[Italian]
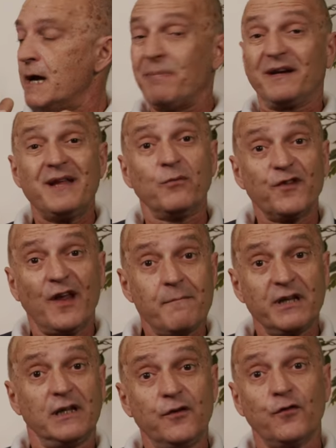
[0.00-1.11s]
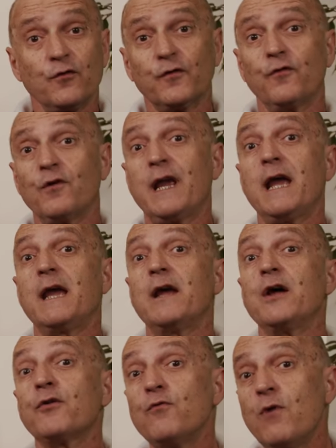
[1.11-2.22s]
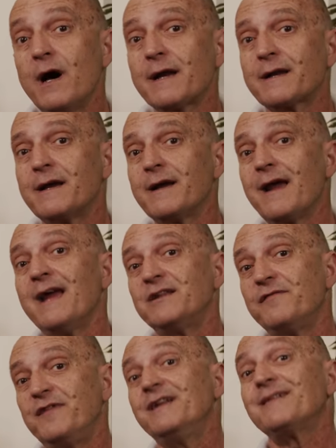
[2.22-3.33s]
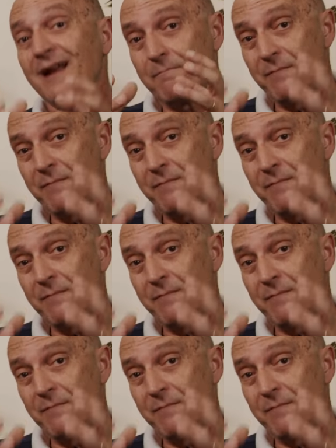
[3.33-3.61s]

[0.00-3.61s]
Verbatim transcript: Partiamo sempre dal discorso che Ruark è definita la